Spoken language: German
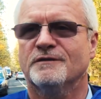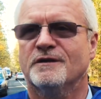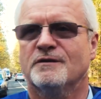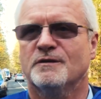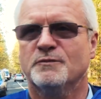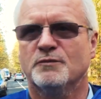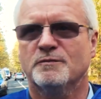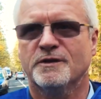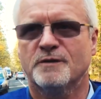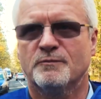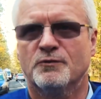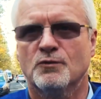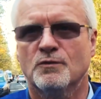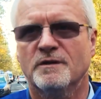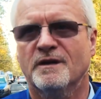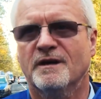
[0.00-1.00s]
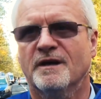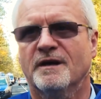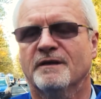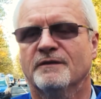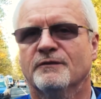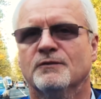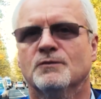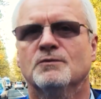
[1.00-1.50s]
und der Republik Polen
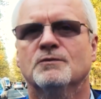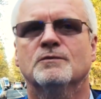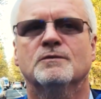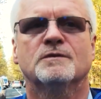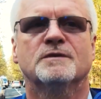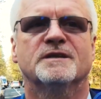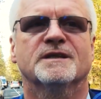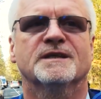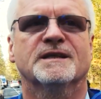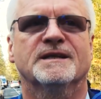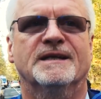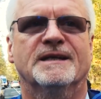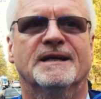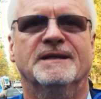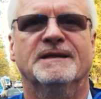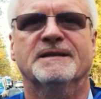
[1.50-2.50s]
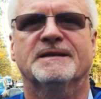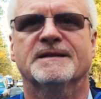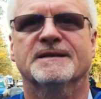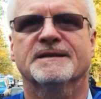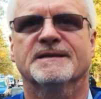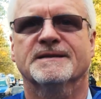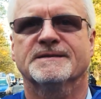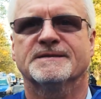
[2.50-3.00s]
ein
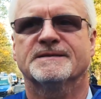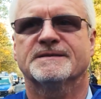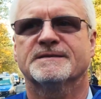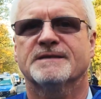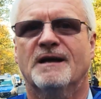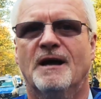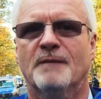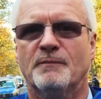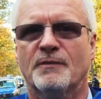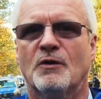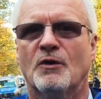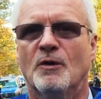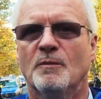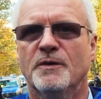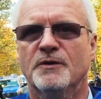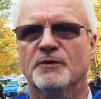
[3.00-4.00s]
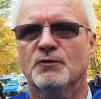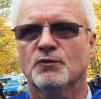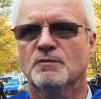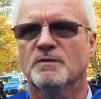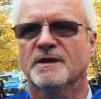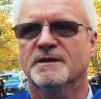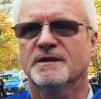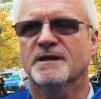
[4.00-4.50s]
sogenanntes Abkommen
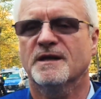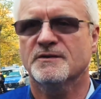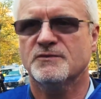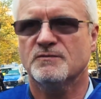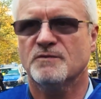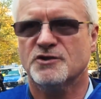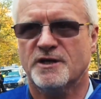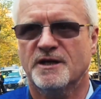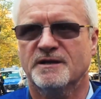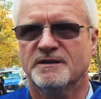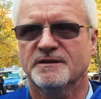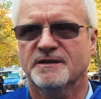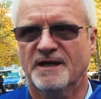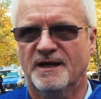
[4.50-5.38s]
über die grenzüberschreitende